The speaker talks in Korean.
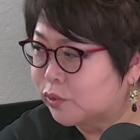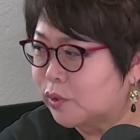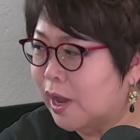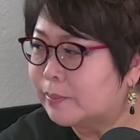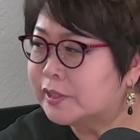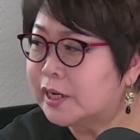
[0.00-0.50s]
그리고
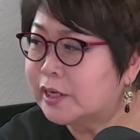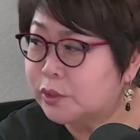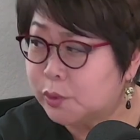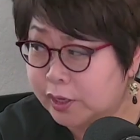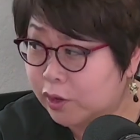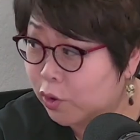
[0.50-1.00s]
합창이
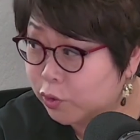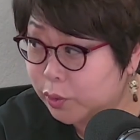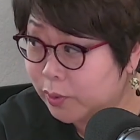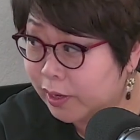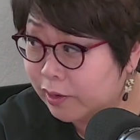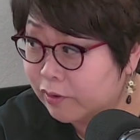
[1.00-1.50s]
되게
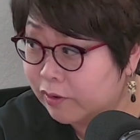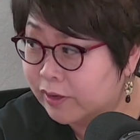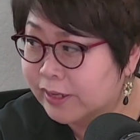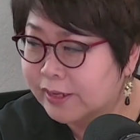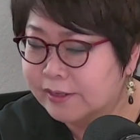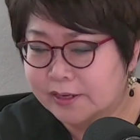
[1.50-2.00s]
어려워요.
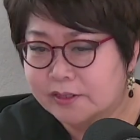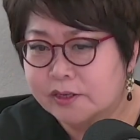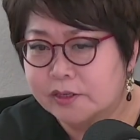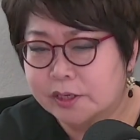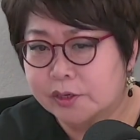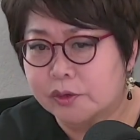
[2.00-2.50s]
네. 그래서
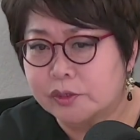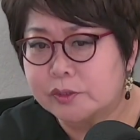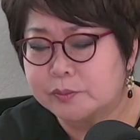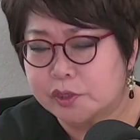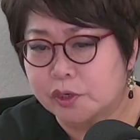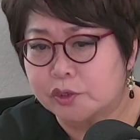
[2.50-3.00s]
이제
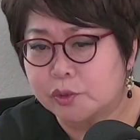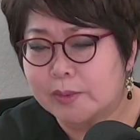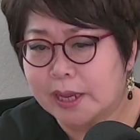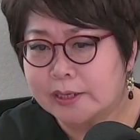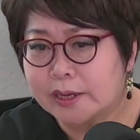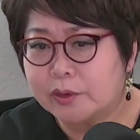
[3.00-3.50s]
연습 저희도
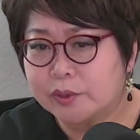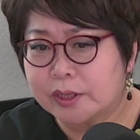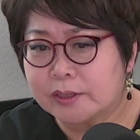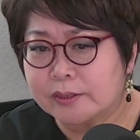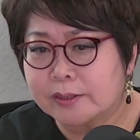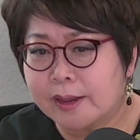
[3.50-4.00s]
많이 하고
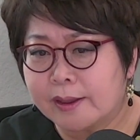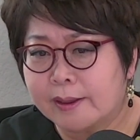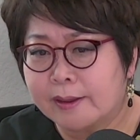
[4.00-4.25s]
그랬는데